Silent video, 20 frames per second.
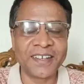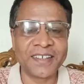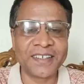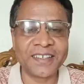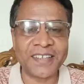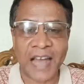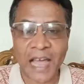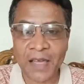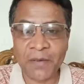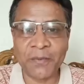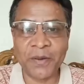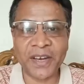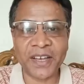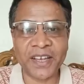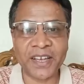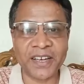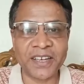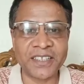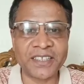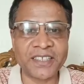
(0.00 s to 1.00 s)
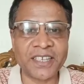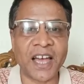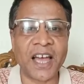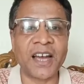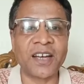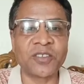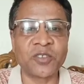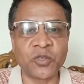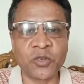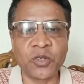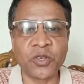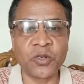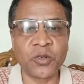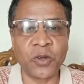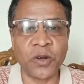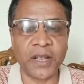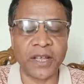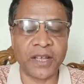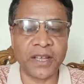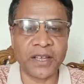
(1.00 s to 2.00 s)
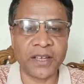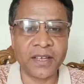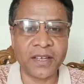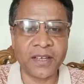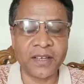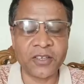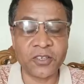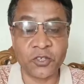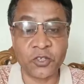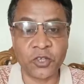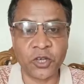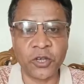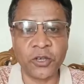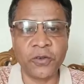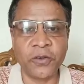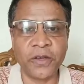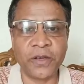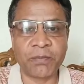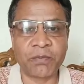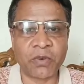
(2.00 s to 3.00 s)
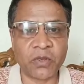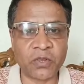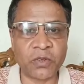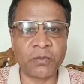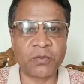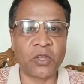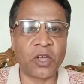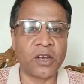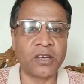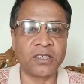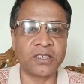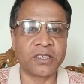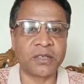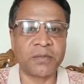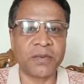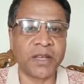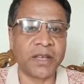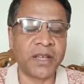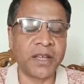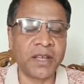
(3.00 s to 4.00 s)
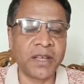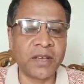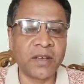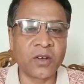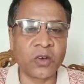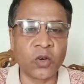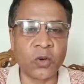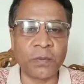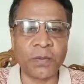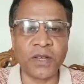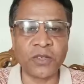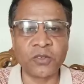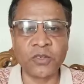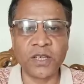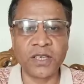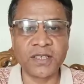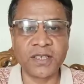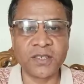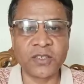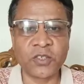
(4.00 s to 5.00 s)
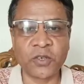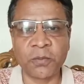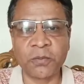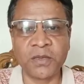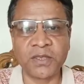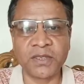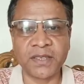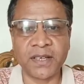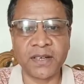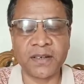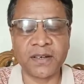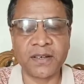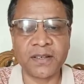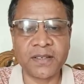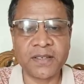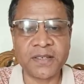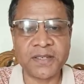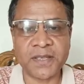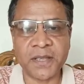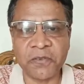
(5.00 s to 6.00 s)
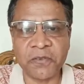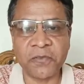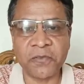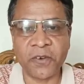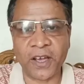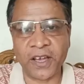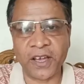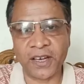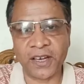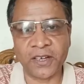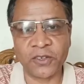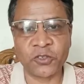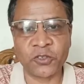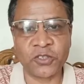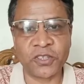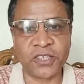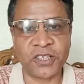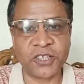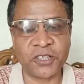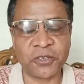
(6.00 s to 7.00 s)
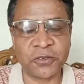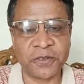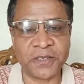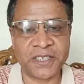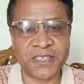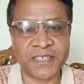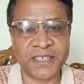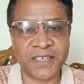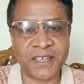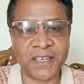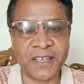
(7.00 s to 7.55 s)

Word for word: টাই ব্রেকারে চার দুই গোলে জয়ী হয়ে প্রথম দল হিসেবে কোপা দুই হাজার চব্বিশের সেমিফাইনালে উত্তীর্ণ হয়েছে